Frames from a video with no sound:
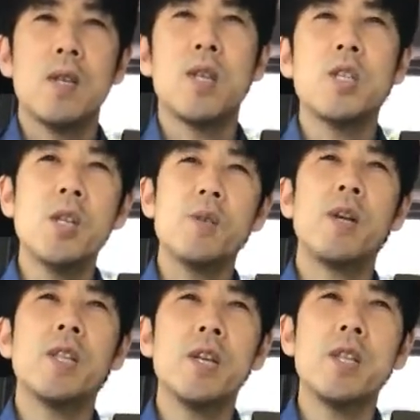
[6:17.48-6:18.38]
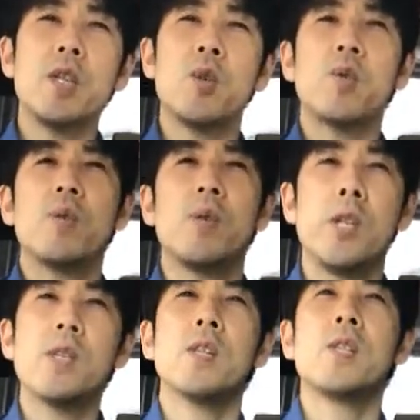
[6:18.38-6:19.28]
決して油断できない状況に
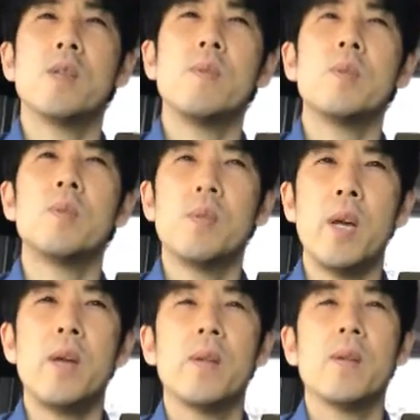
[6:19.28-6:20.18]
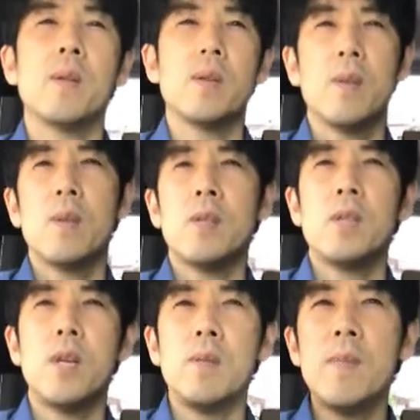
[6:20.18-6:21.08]
なってきてるんですよね。
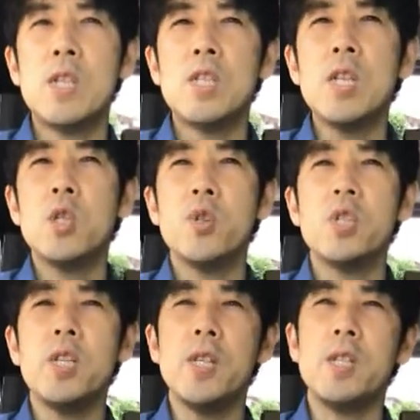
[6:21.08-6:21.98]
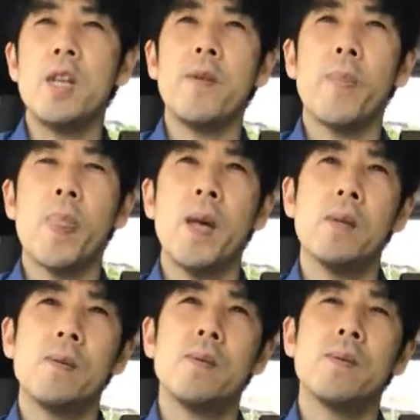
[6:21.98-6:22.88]
でまあ、2011年にあ
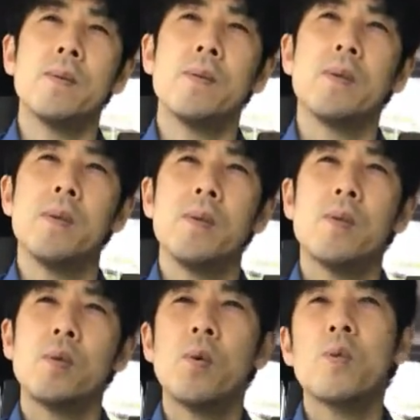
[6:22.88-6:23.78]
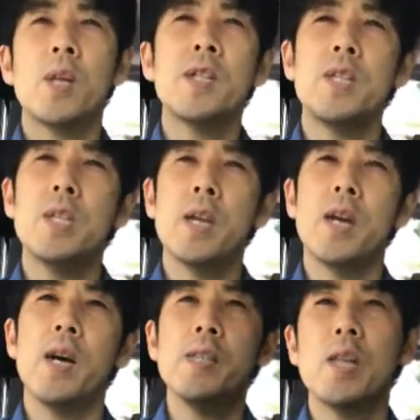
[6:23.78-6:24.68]
の東北大震
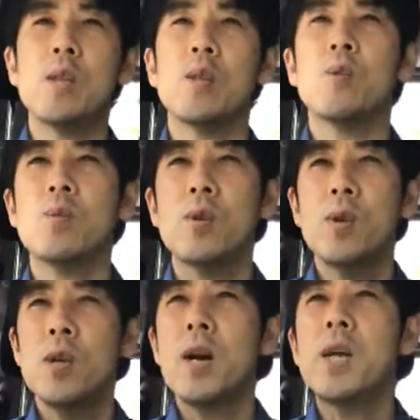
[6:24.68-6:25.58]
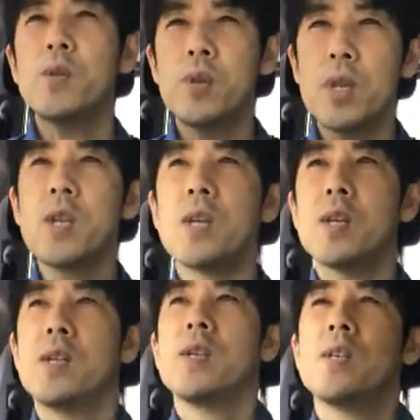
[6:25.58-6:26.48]
災があった後に
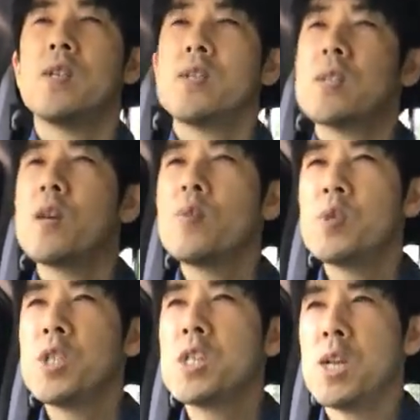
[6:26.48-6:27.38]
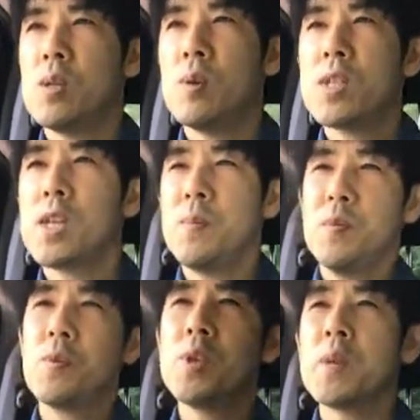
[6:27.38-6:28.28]
結構富士山の辺り
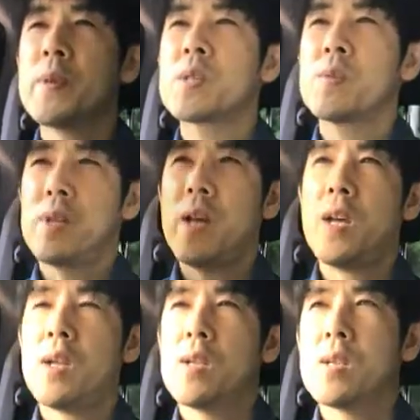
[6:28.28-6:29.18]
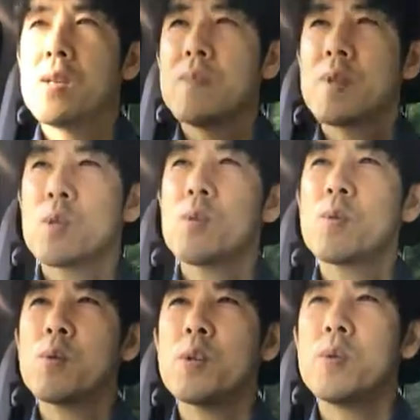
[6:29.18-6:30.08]
も動いてますので、まあ、その
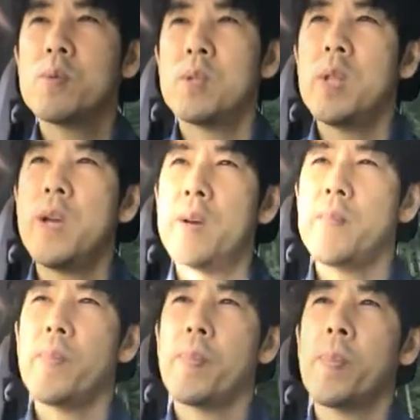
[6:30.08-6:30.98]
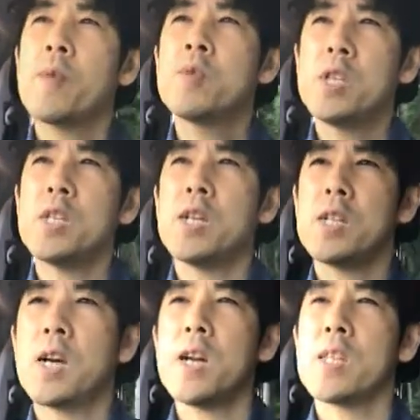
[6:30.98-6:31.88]
ことによって富士山
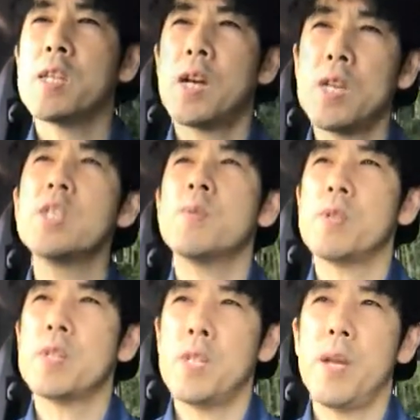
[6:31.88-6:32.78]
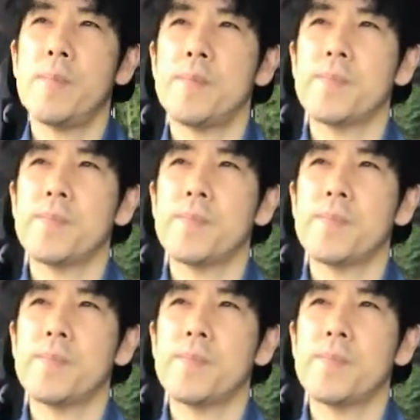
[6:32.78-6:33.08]
に関してもですね